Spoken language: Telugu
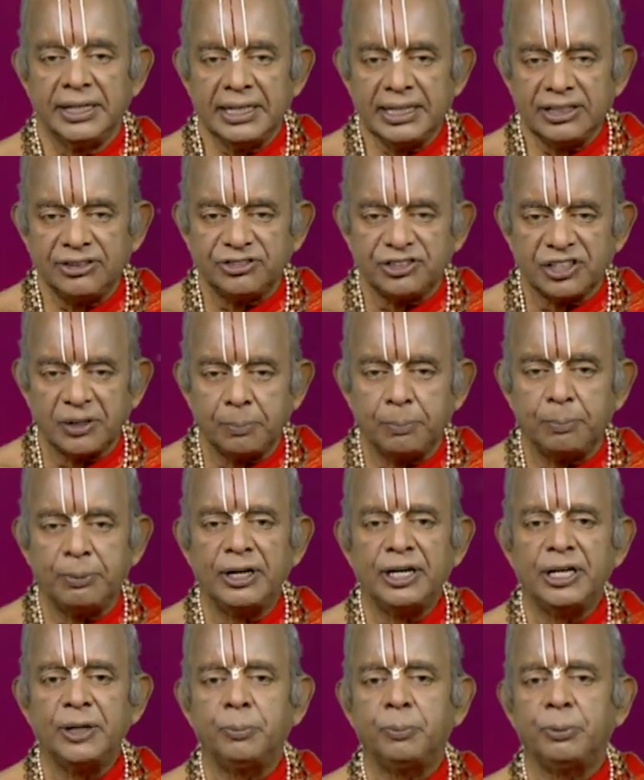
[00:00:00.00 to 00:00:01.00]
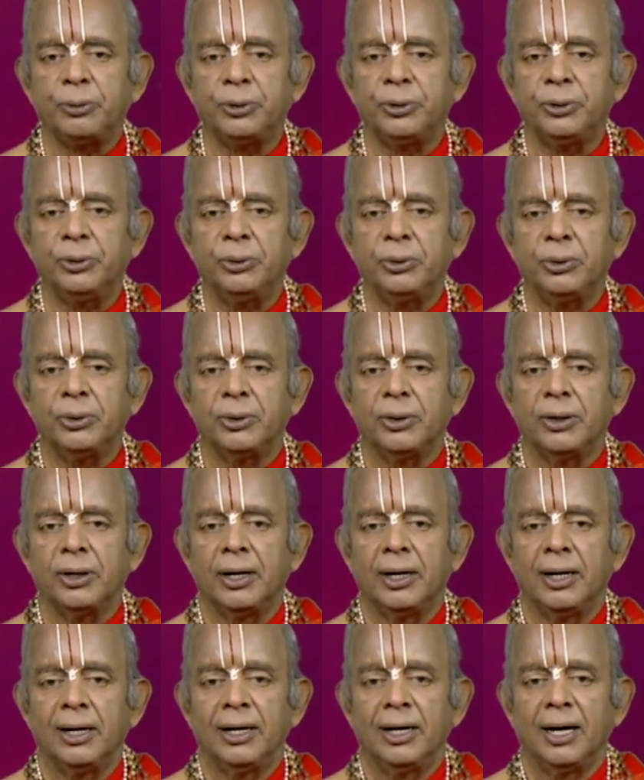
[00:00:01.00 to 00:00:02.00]
ఇది చెప్పేటప్పుడు
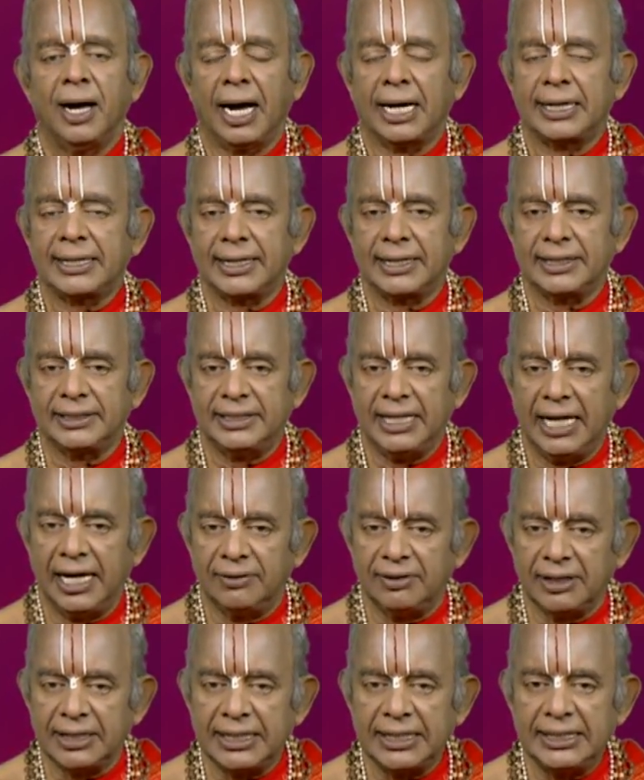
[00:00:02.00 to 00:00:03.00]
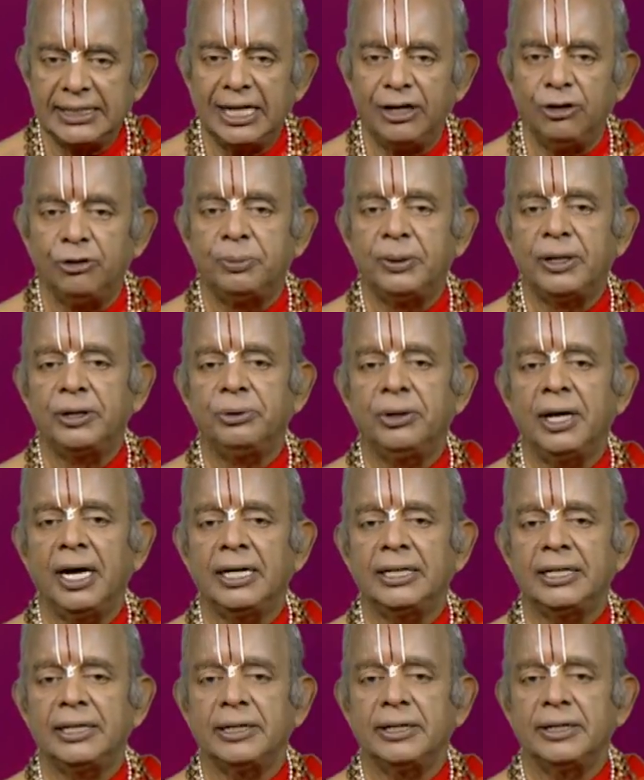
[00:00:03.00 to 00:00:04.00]
అక్కడ దేవకీదేవి పేరు
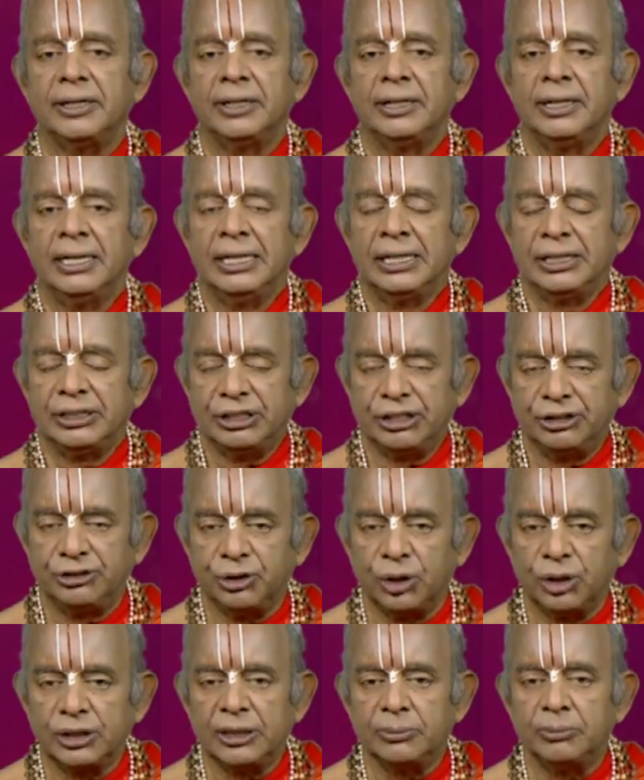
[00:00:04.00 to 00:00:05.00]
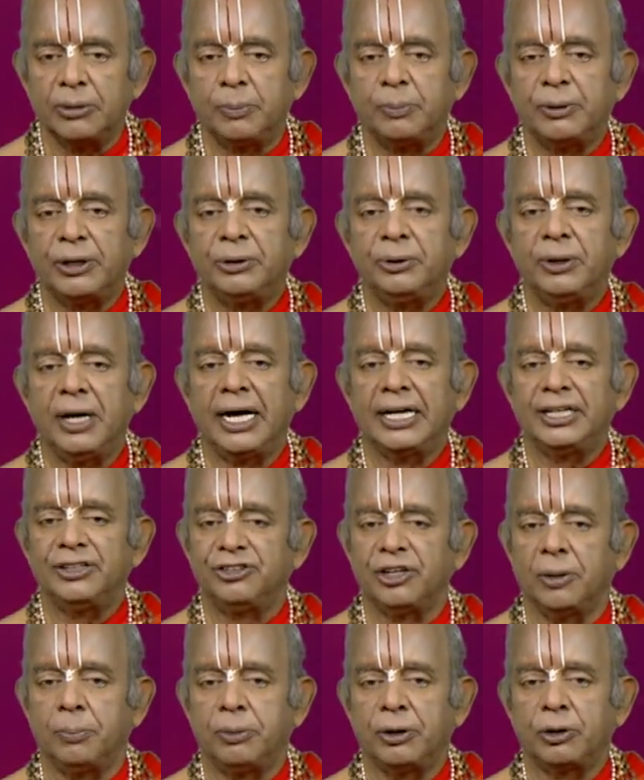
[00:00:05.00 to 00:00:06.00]
కానీ యశోదమ్మ పేరు కానీ
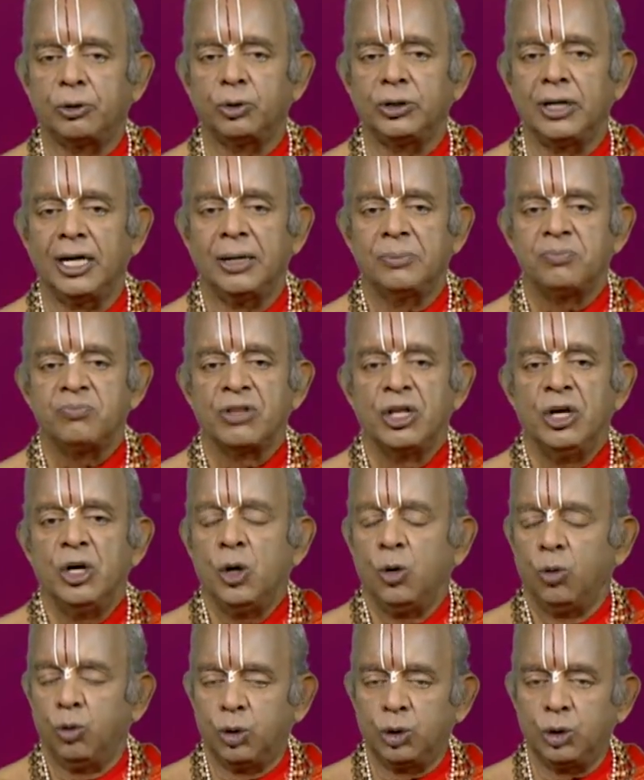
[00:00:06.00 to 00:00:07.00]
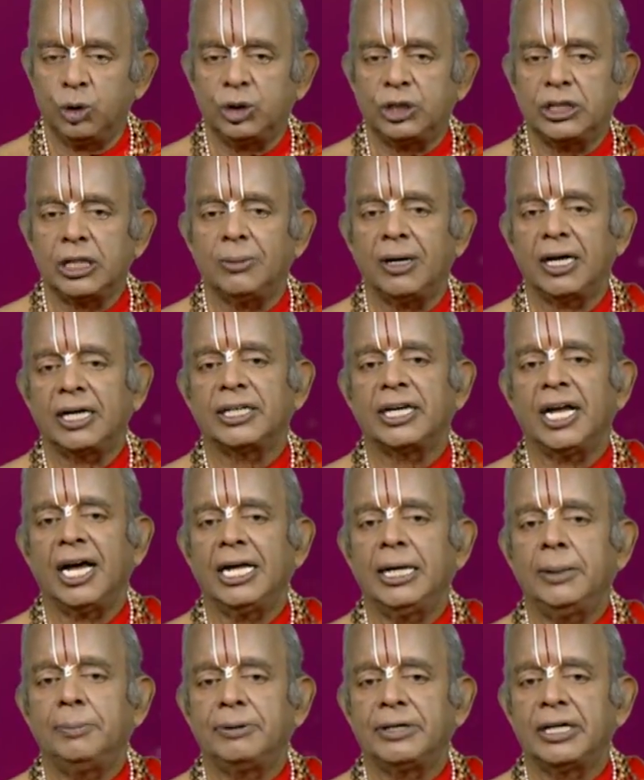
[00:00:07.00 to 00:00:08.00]
చెప్పకుండా వృత్తి
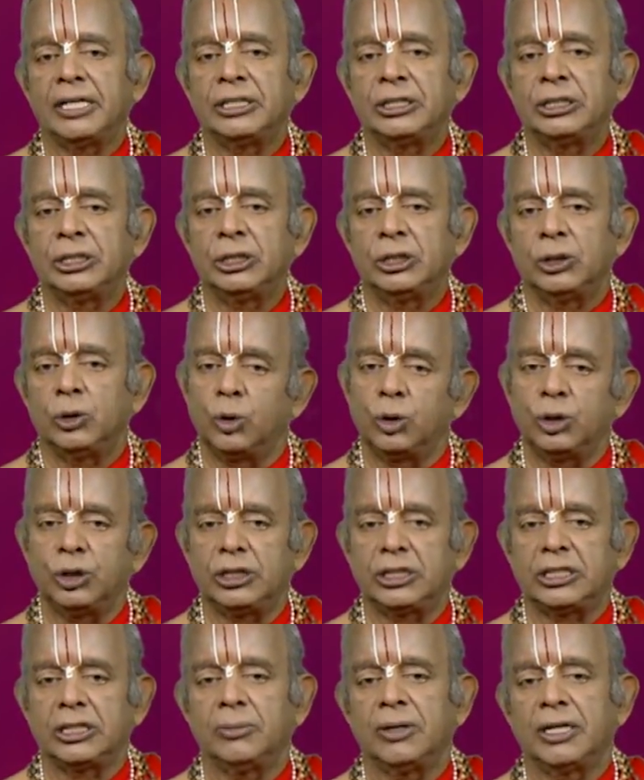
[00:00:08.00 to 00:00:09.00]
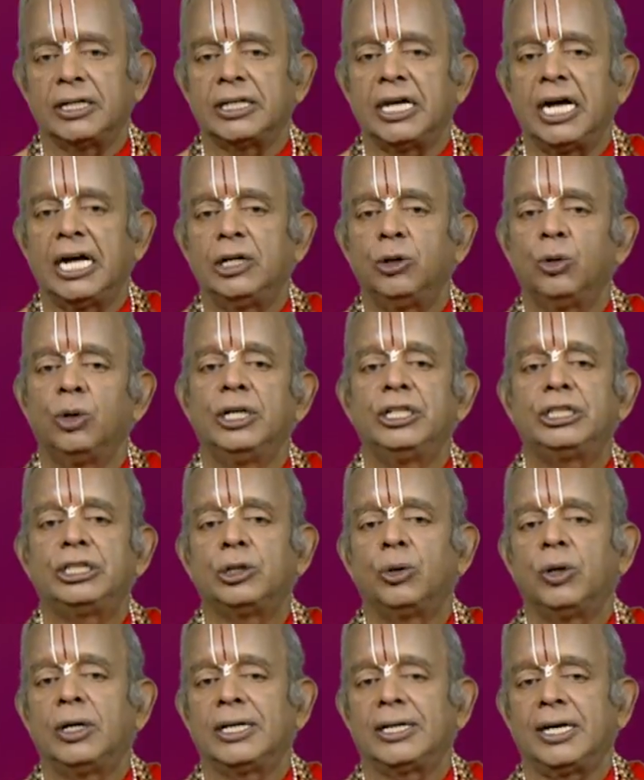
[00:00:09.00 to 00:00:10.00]
మగనాయి పిరందు వృత్తి మగనాయి
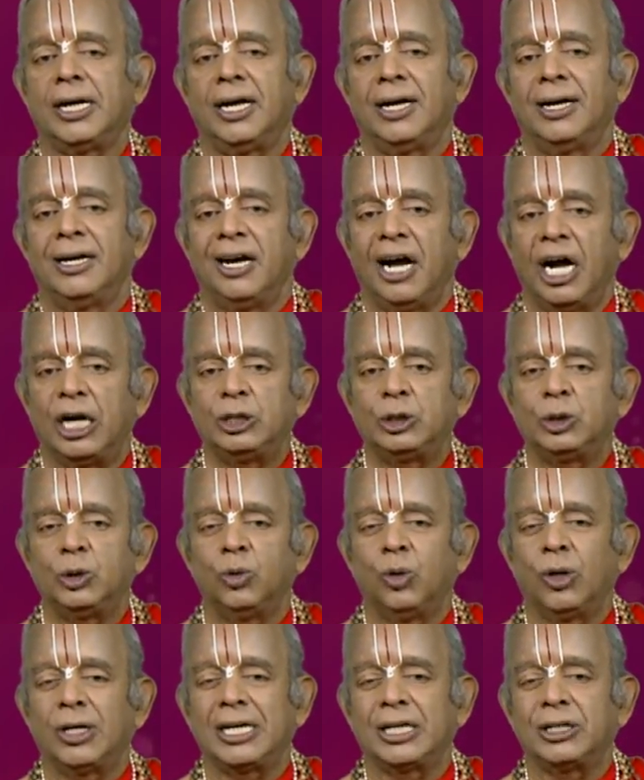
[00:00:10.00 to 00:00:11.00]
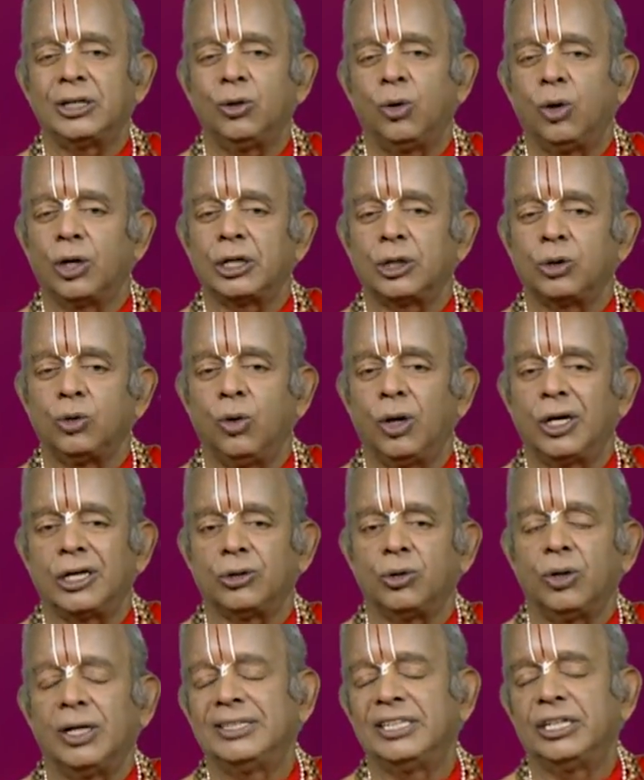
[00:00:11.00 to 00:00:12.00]
ఒడిత్తి వడరా అంటూ ఒకరు ఒకరు
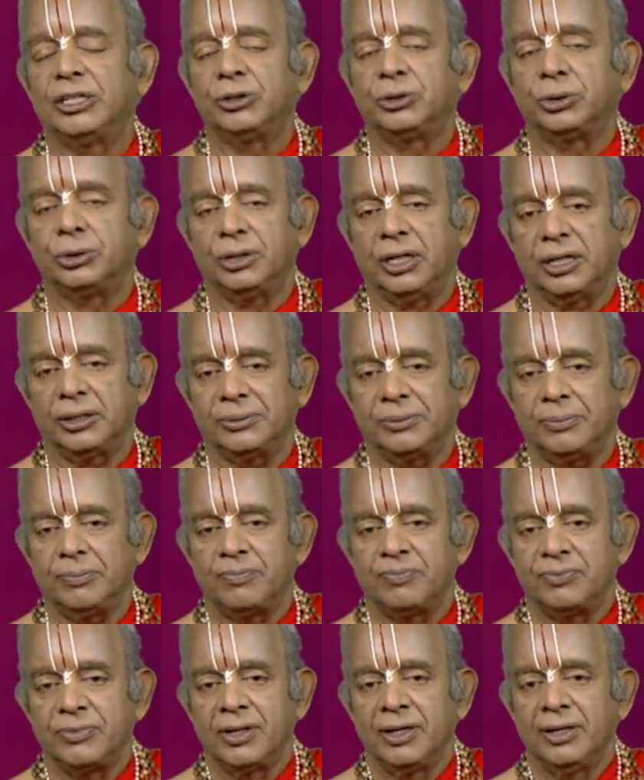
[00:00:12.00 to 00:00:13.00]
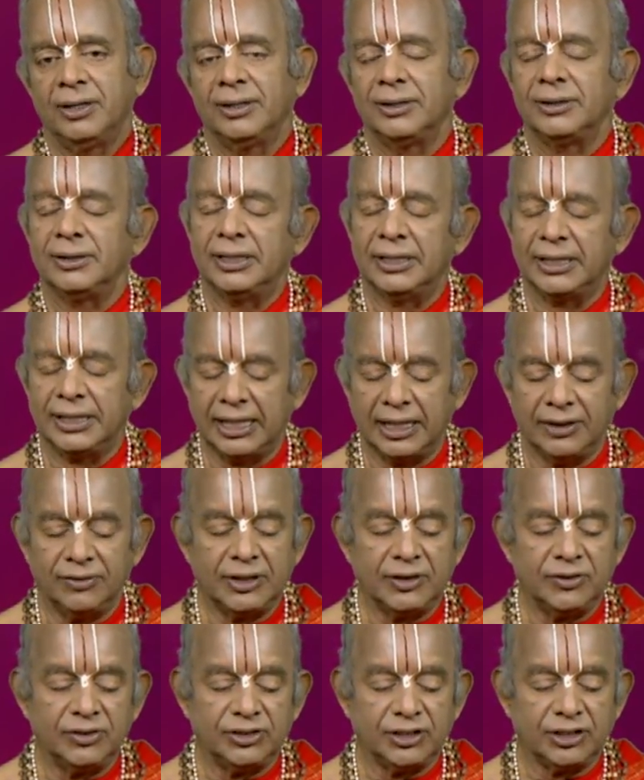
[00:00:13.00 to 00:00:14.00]
ఒకరు అని అంటున్నారు దీనికి
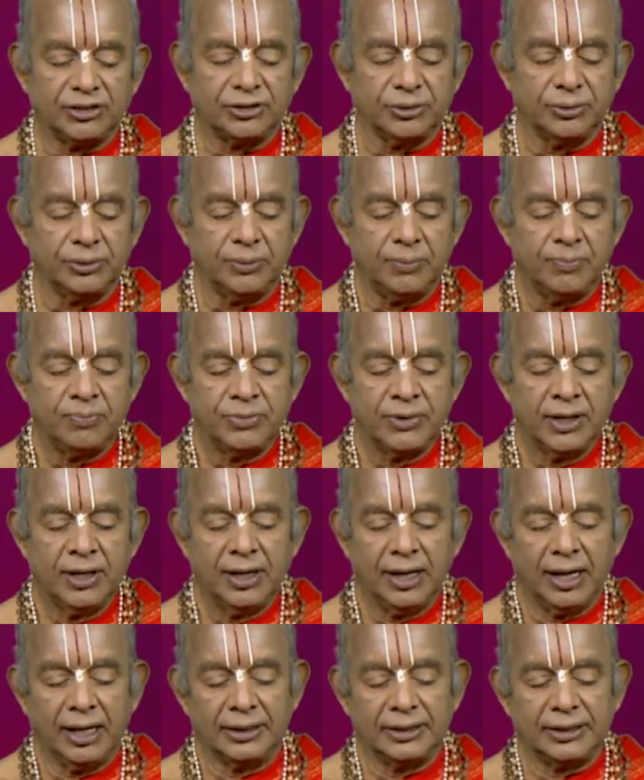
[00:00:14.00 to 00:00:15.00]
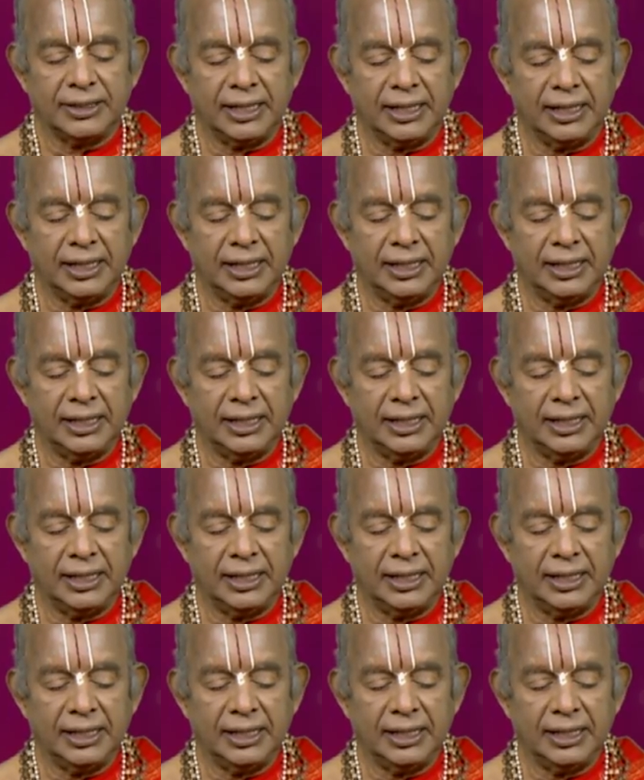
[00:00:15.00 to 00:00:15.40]
ఏమిటి విశేషం అంటే